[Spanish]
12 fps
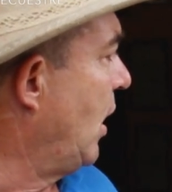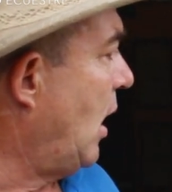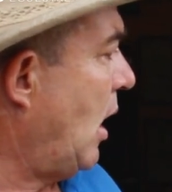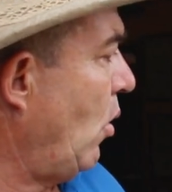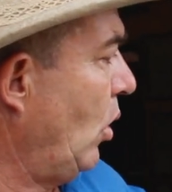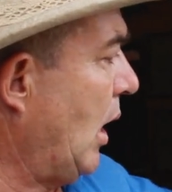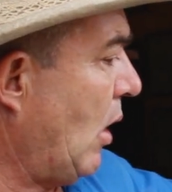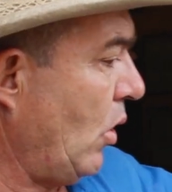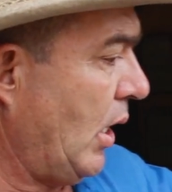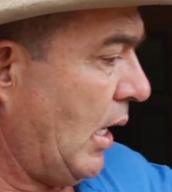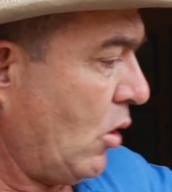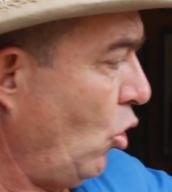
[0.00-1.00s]
a un lado
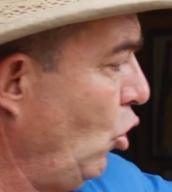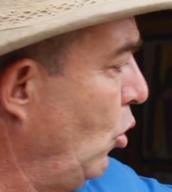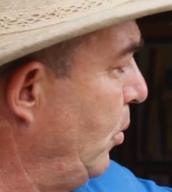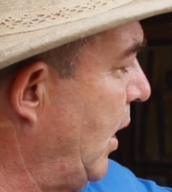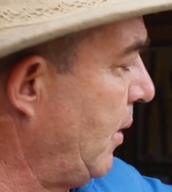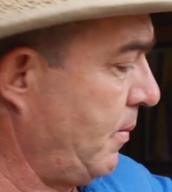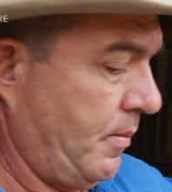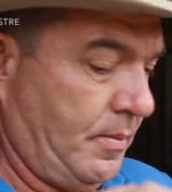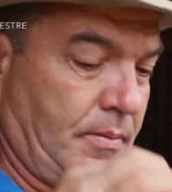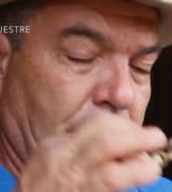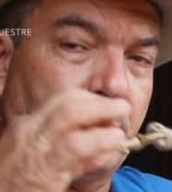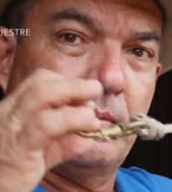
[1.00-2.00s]
de la columna
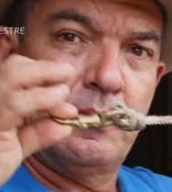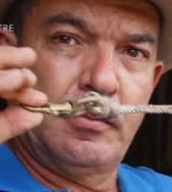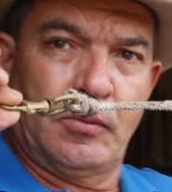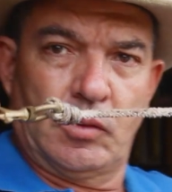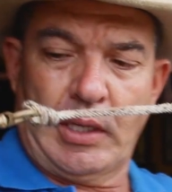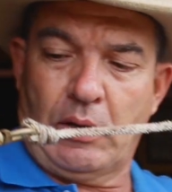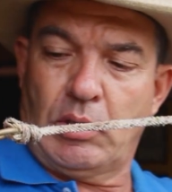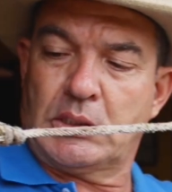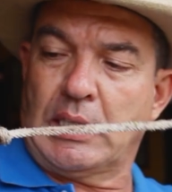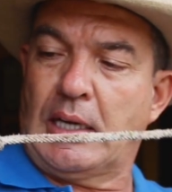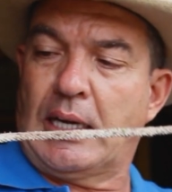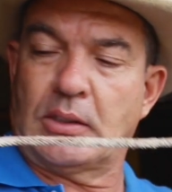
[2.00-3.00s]
tengo
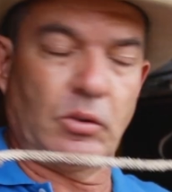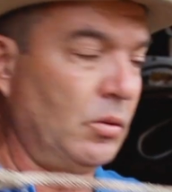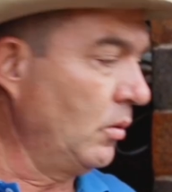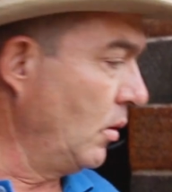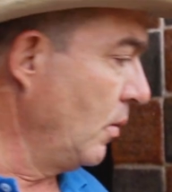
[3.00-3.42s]
este lazo